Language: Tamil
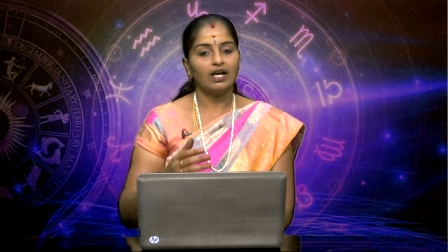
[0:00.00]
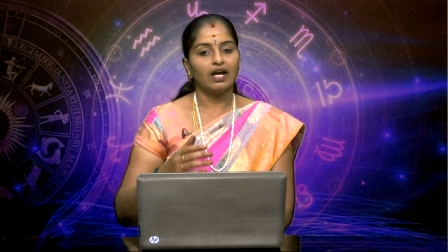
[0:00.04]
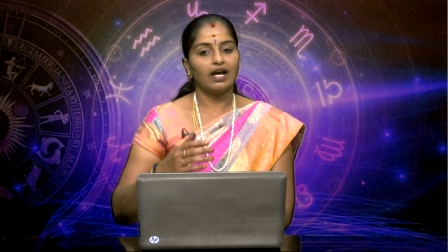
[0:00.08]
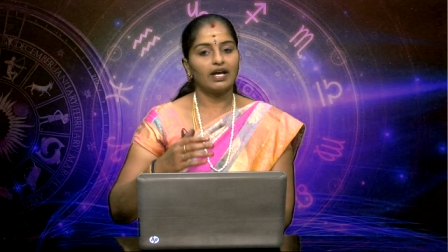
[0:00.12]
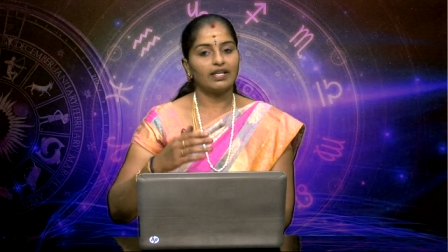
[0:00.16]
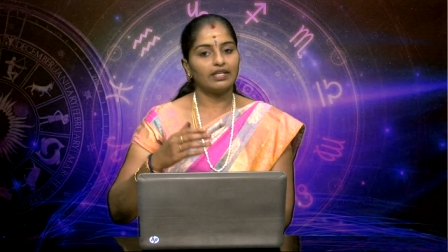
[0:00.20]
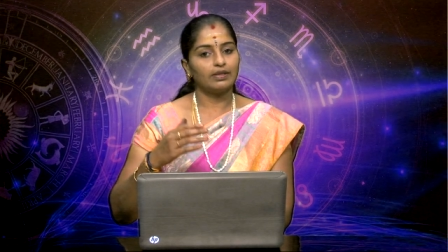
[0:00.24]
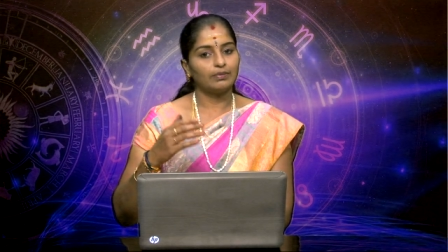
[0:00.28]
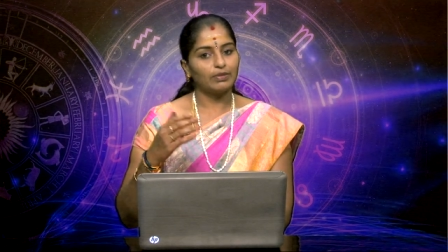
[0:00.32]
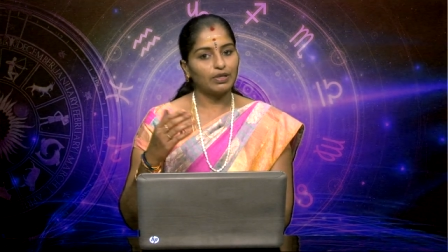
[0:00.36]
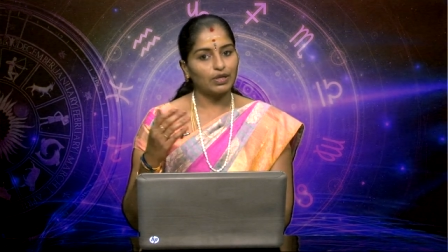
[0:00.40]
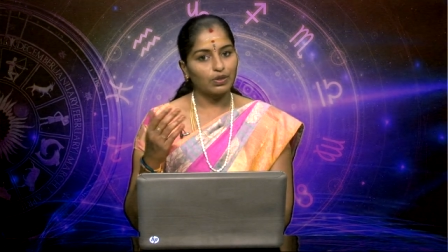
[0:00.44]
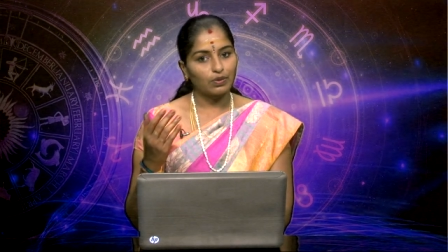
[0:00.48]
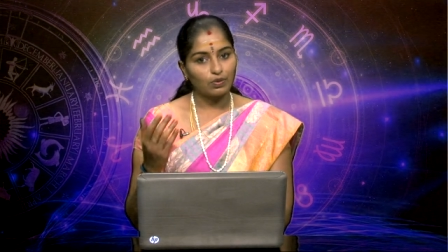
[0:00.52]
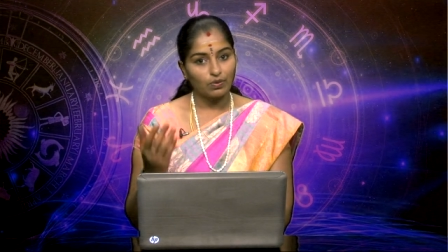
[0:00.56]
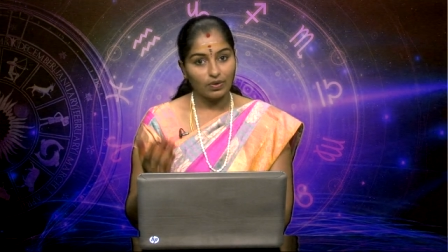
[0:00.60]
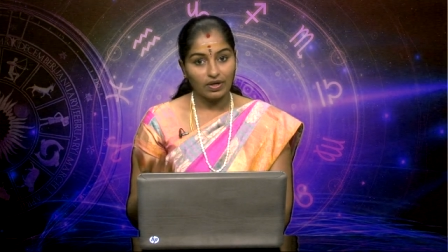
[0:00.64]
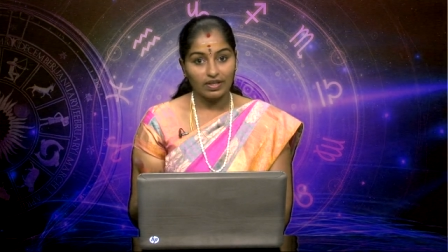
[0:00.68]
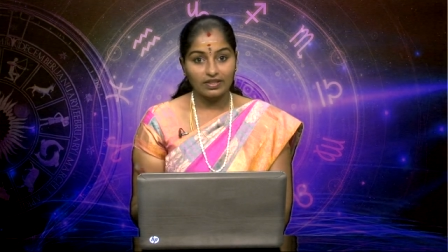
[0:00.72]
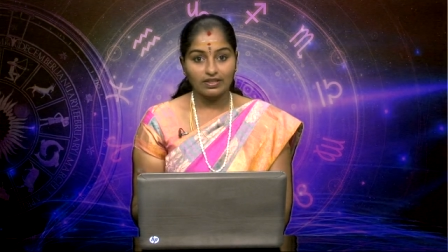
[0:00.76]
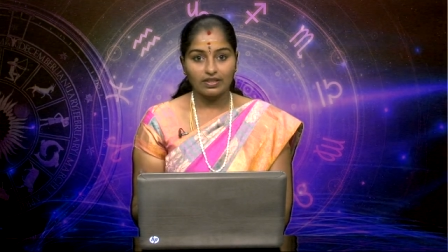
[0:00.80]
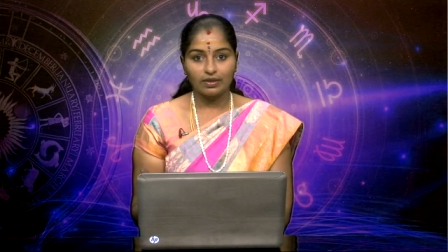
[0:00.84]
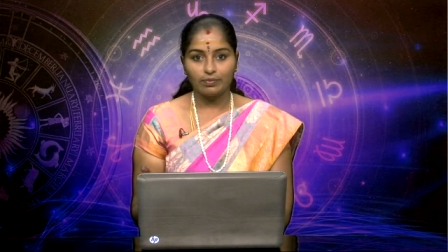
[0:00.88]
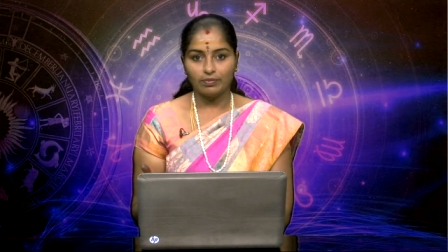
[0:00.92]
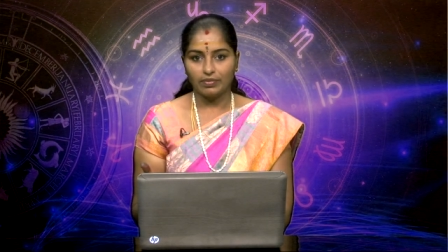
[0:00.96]
அதேமாதிரி
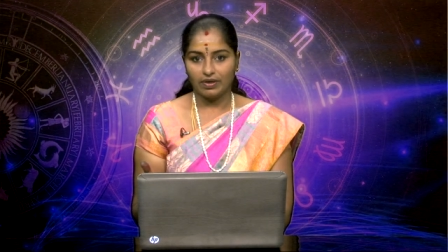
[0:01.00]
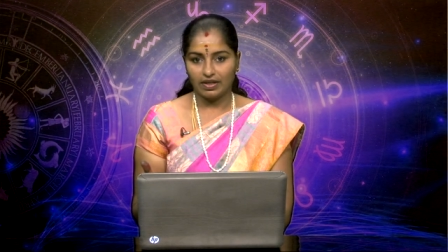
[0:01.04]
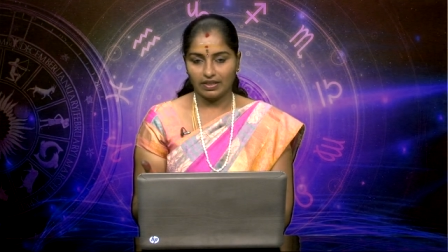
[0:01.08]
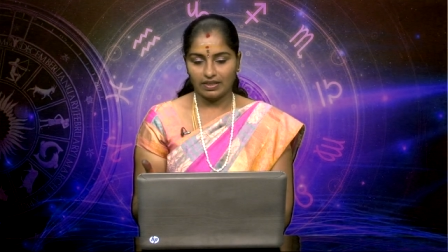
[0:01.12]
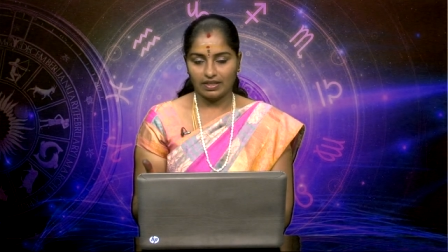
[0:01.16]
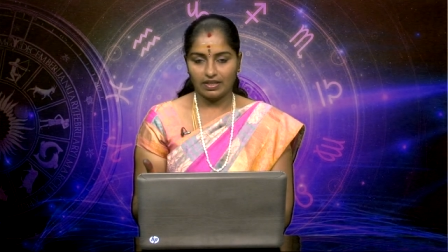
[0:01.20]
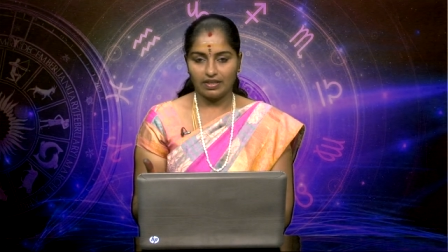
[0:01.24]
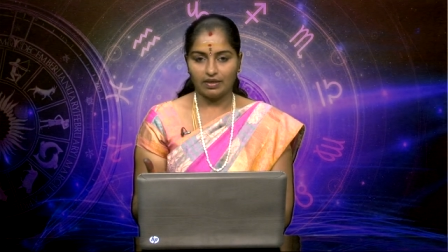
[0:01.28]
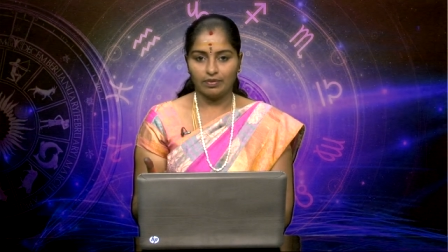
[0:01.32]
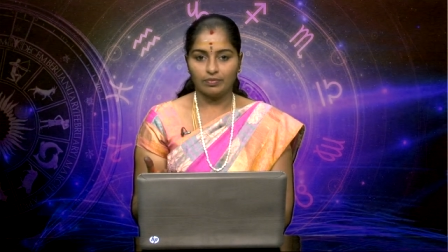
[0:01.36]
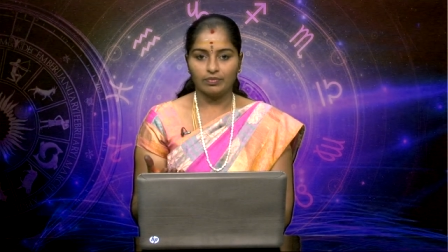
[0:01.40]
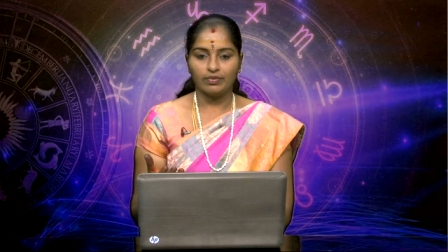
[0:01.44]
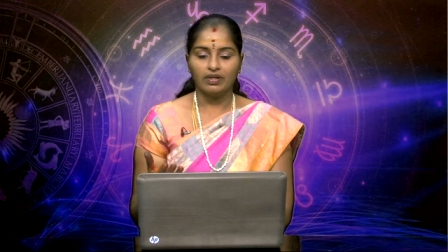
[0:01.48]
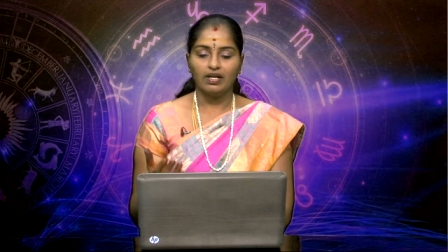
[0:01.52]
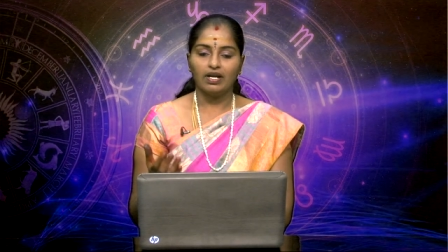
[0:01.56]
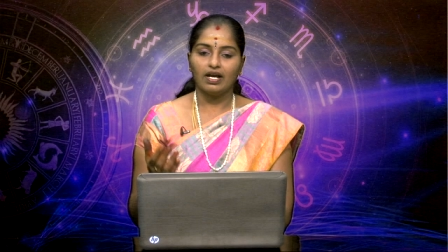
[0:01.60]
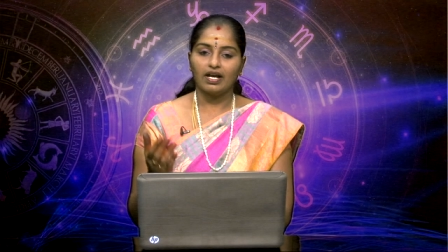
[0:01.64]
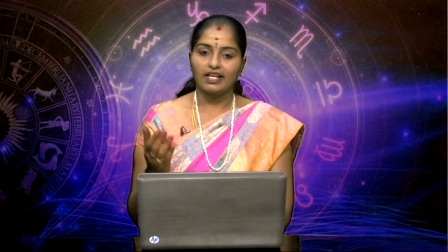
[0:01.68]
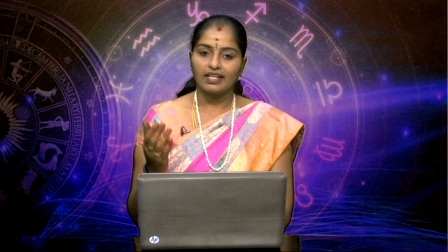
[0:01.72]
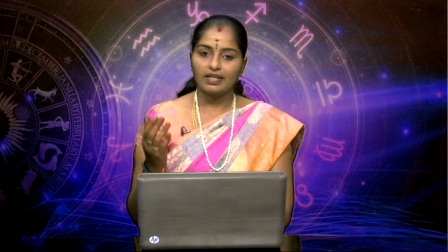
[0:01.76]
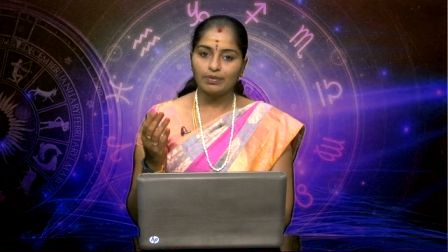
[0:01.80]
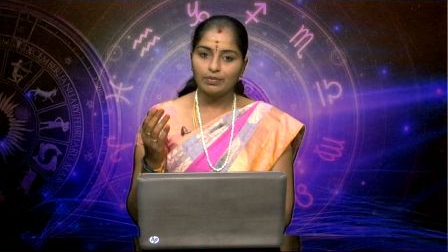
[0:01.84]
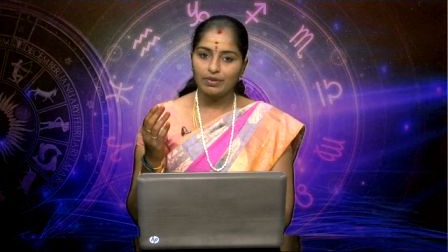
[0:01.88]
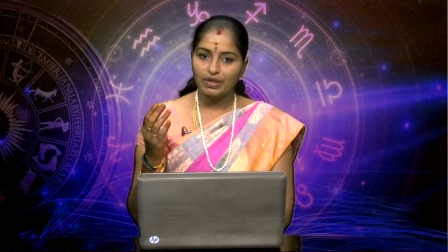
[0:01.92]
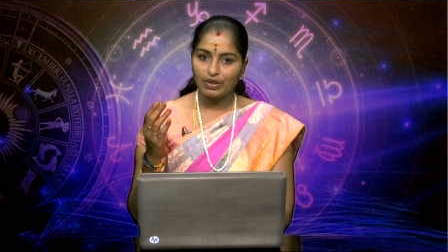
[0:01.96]
குழந்தை பாக்கியம்
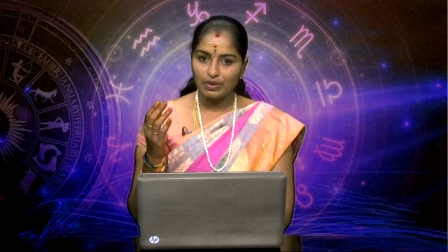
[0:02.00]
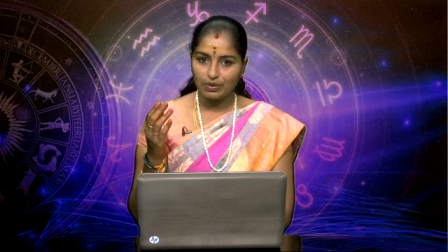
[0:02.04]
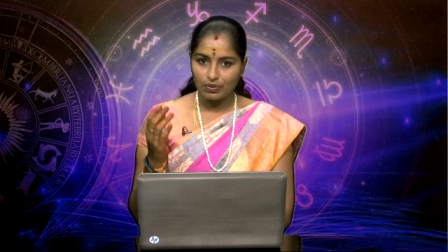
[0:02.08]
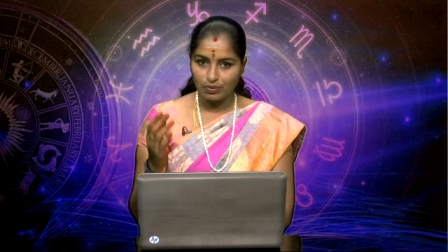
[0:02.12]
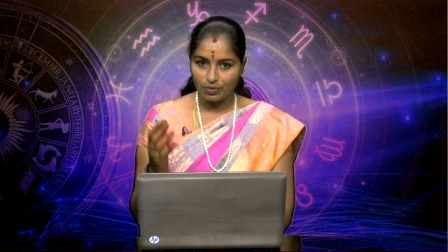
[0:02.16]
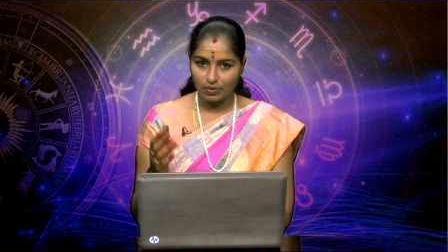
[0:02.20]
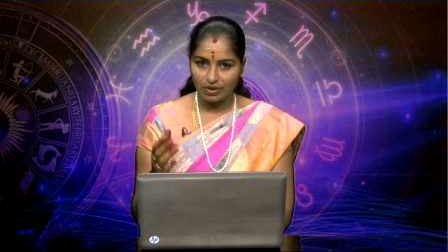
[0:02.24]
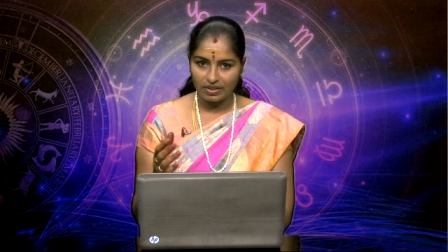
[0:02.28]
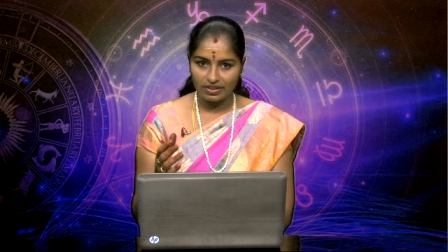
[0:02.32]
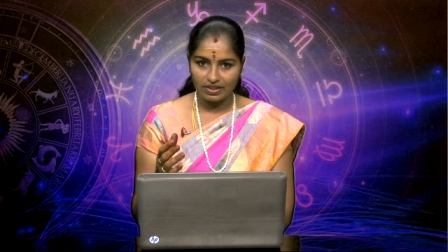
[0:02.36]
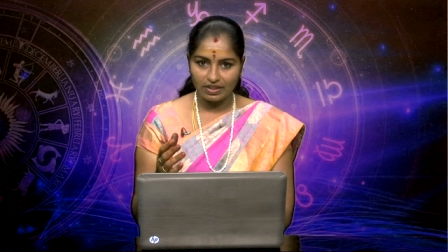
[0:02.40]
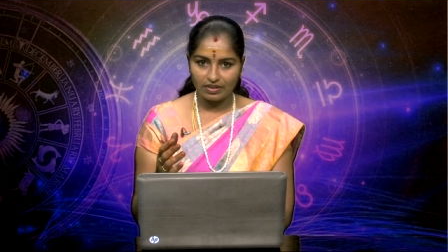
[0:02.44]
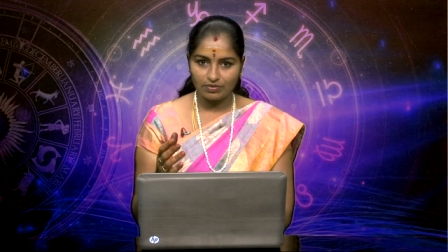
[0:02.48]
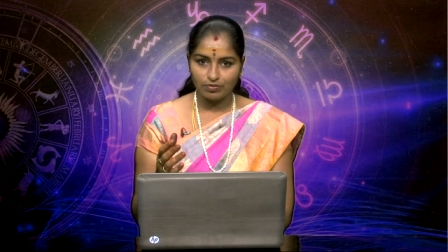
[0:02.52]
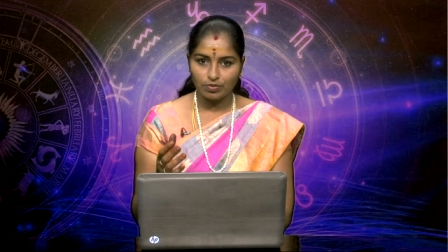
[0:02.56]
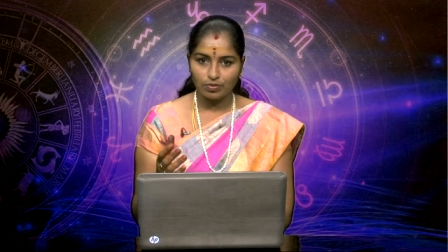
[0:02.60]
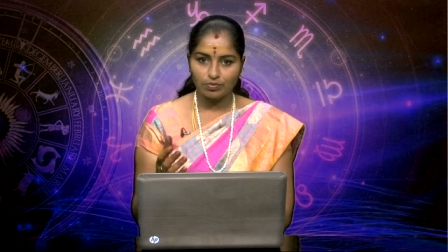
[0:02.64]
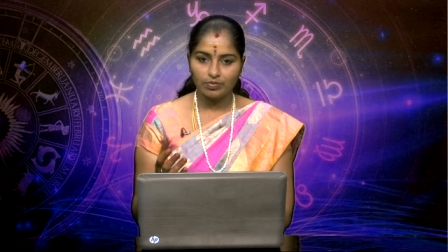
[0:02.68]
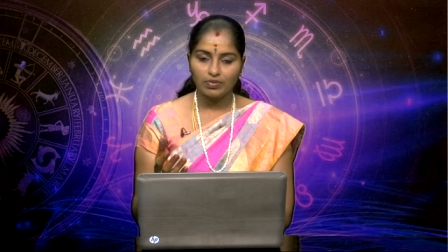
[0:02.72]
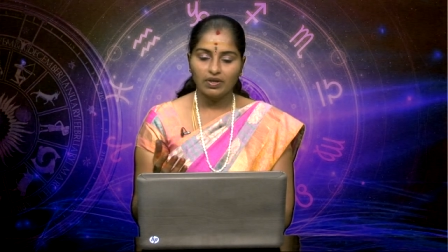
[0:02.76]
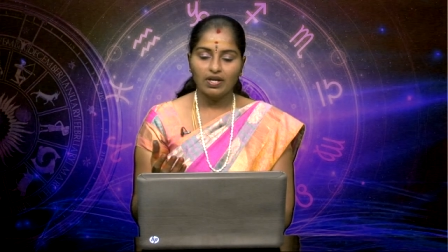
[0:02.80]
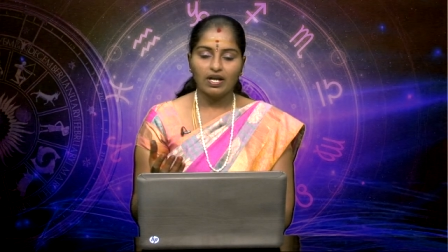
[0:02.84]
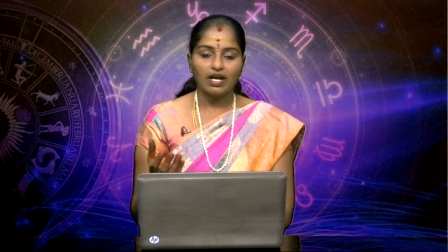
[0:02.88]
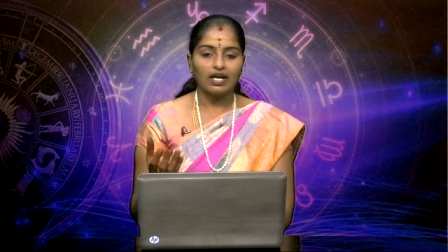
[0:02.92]
அதேமாதிரி குலதெய்வம்